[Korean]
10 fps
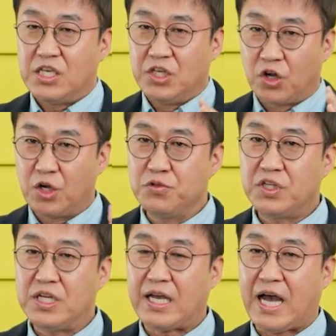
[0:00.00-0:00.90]

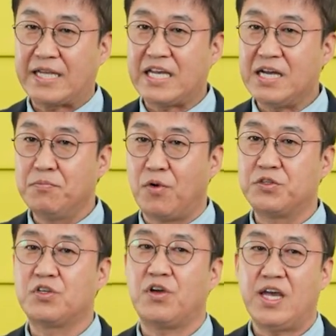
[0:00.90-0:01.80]
여러분들이 가장
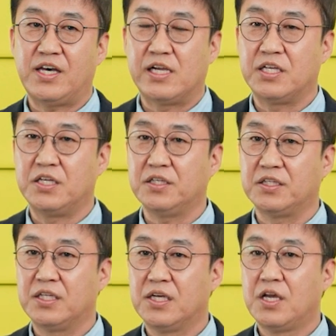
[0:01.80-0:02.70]
먼저 해야 될
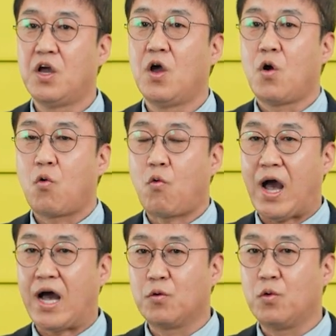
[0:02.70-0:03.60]
일은
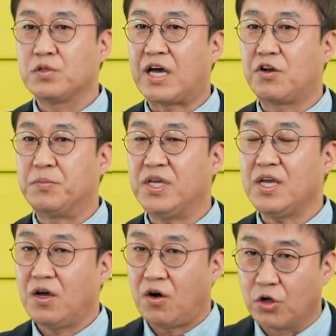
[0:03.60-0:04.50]
광고 산업이
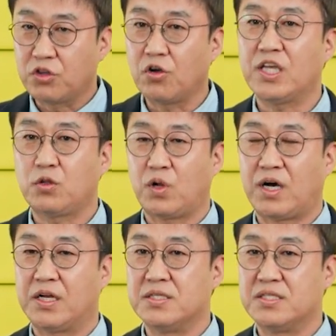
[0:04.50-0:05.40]
어떻게
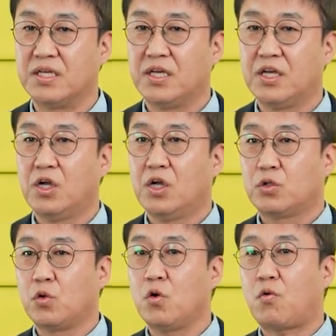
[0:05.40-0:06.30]
돌아가는지
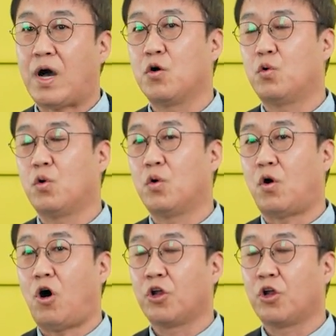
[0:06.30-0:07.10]
또 광고